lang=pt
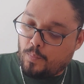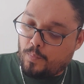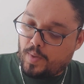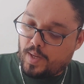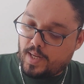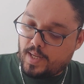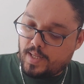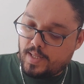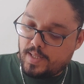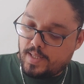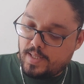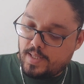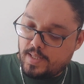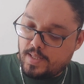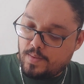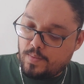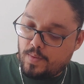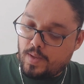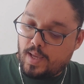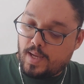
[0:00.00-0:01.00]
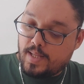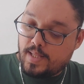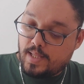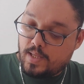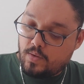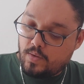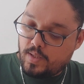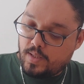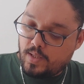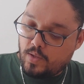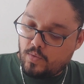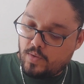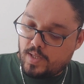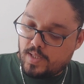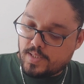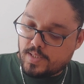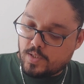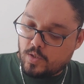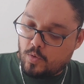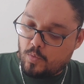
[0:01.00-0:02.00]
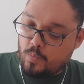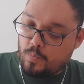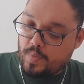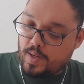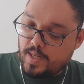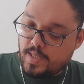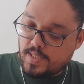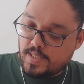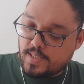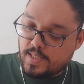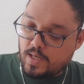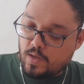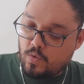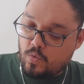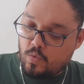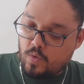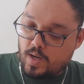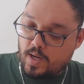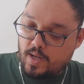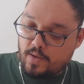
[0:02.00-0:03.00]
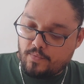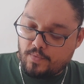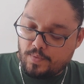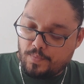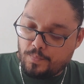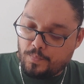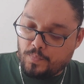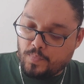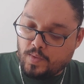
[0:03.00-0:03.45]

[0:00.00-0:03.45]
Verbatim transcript: Para é claro que tenho razão para estar com raiva.